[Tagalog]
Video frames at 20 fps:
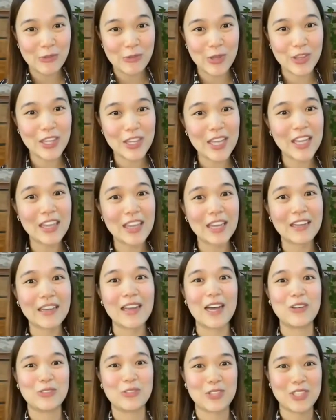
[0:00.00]
within the
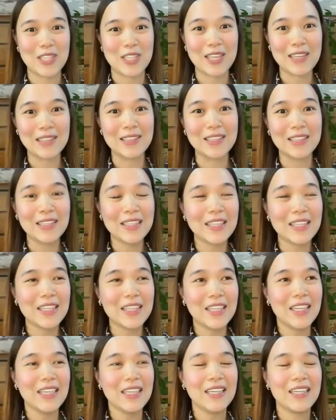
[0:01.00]
council.
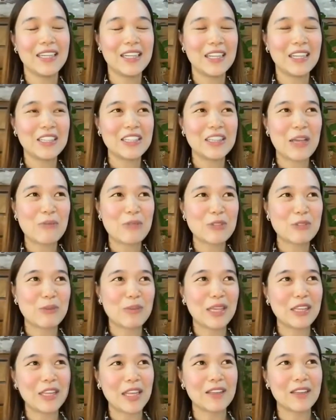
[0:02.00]
Uh, tapos
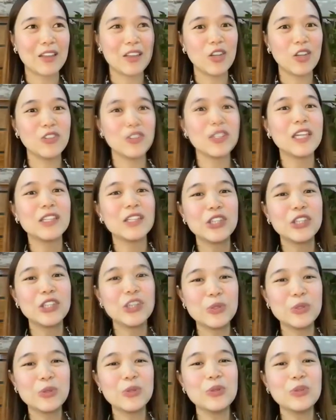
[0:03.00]
may tatlo na
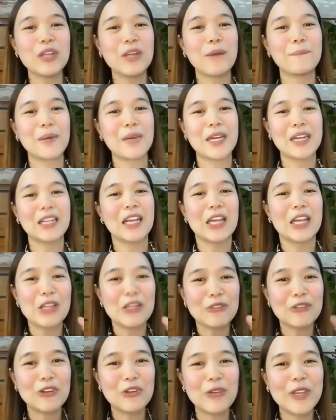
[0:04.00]
new na parang
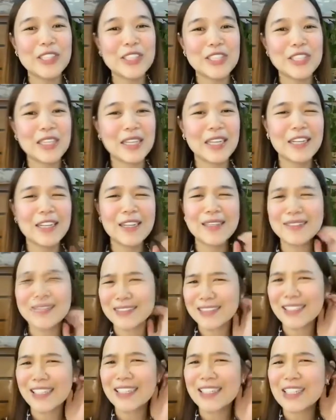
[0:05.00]
na-influence na rin ng
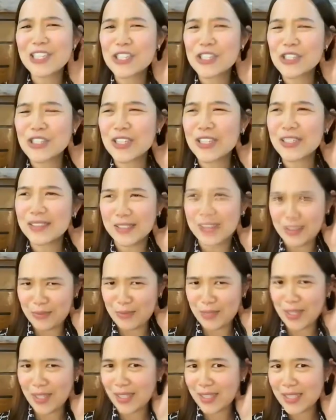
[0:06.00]
tradition ng
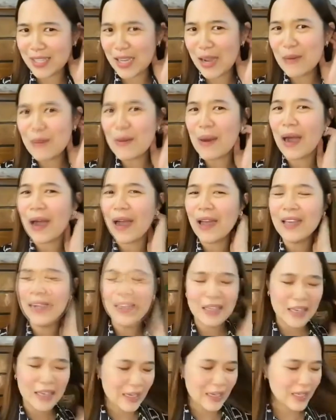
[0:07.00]
mga kasama.
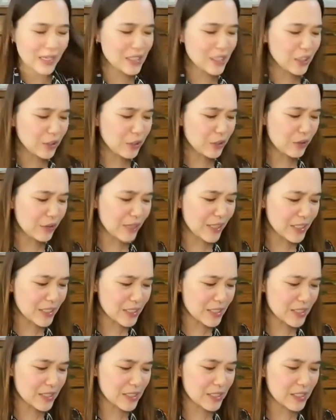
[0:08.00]
Kasi you know,
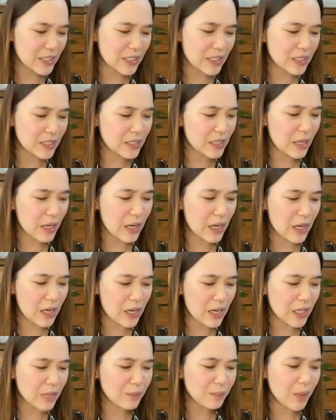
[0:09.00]
this uh,
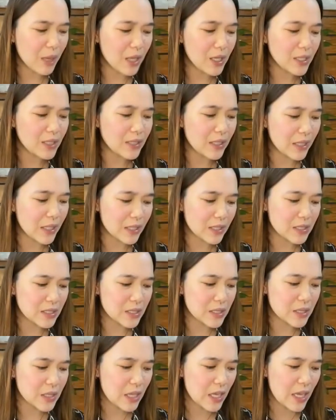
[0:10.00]
in
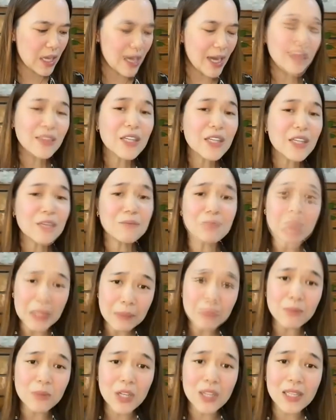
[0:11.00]
politics, I think
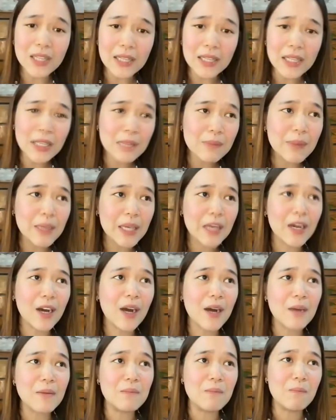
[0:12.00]
people really
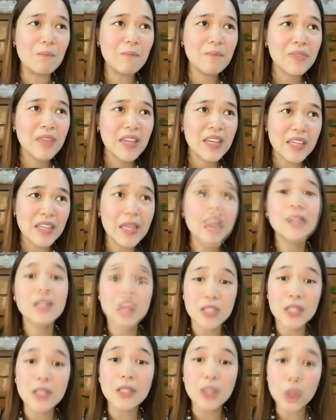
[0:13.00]
become
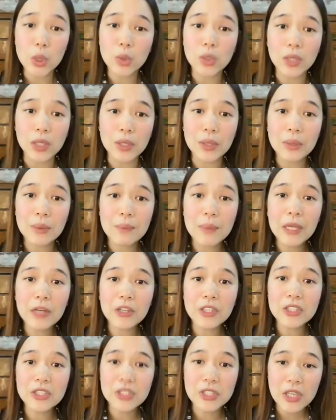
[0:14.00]
insecure
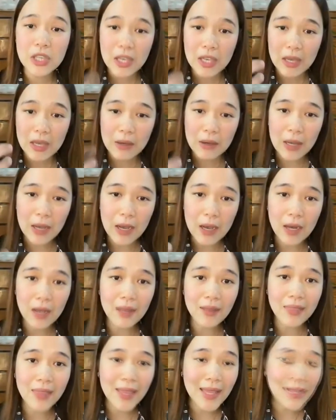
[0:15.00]
because uh,
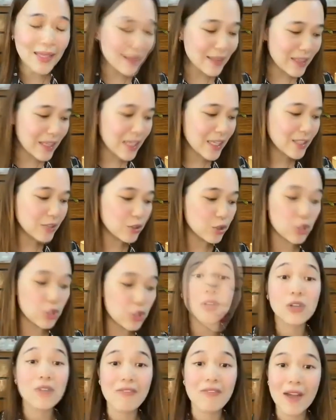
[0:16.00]
they need to
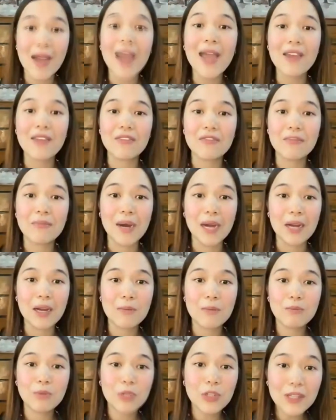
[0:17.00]
survive ba?
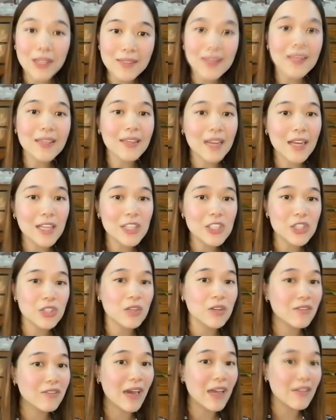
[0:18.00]
Political
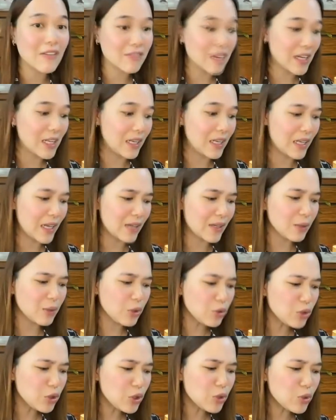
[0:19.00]
survival.
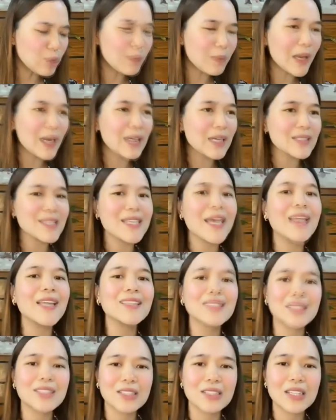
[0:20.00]
Yun yung parang
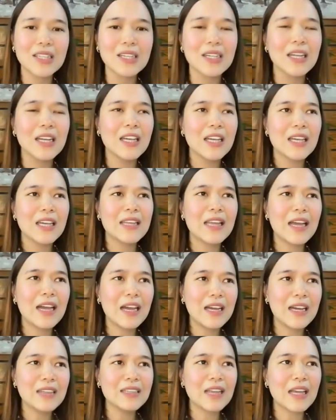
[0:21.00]
center
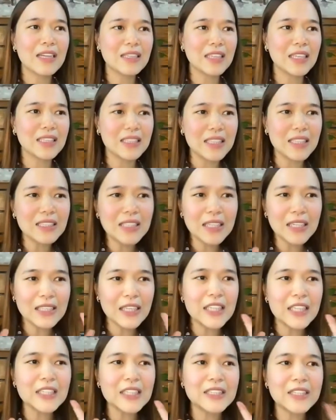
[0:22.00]
ng, ng nagiging
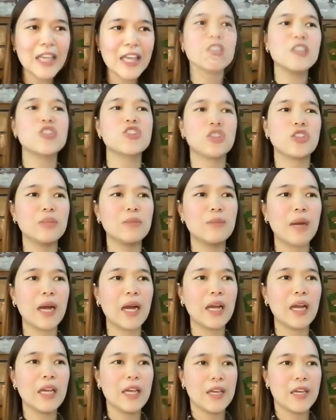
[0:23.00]
intention
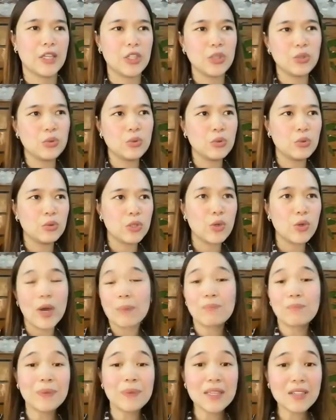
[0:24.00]
ba? You, you
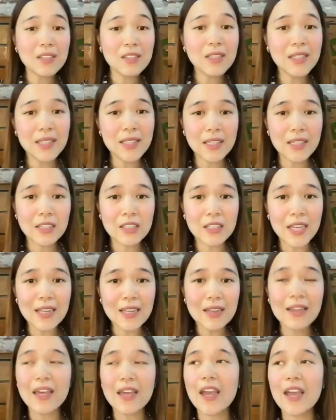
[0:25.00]
appear here
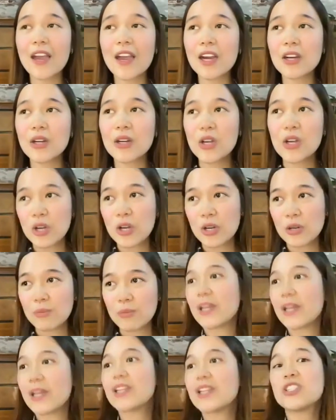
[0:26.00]
and there,
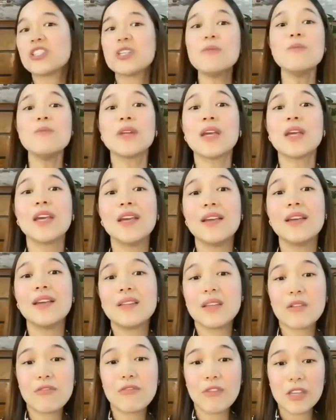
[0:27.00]
para syempre,
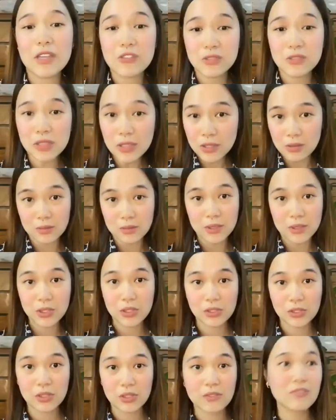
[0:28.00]
eventually you will
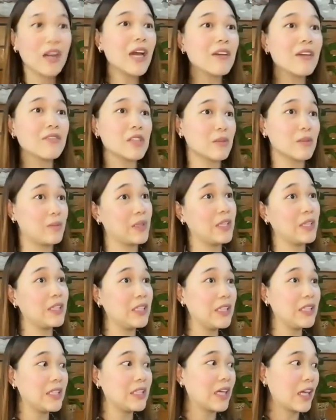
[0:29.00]
survive.
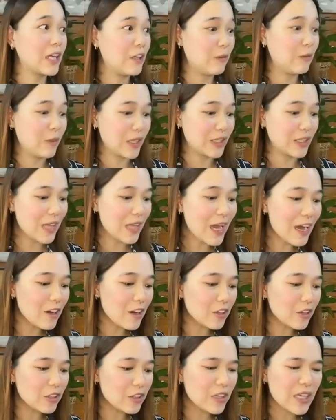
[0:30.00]
Pakikita ka ng mga
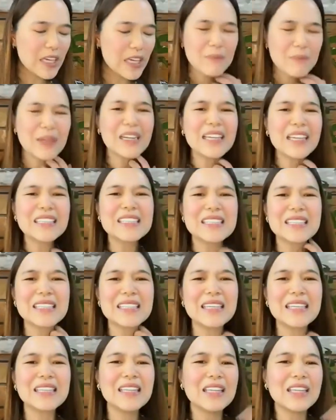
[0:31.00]
tao. pero it's,
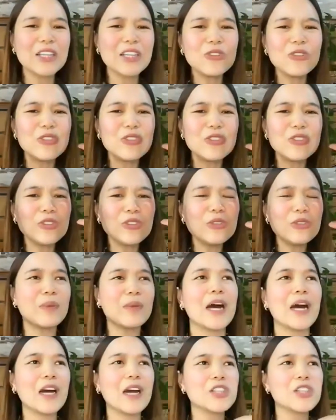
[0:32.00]
yun yun
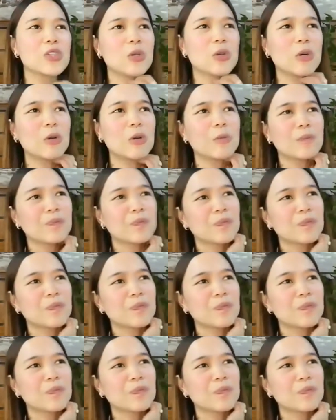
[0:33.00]
ba? So,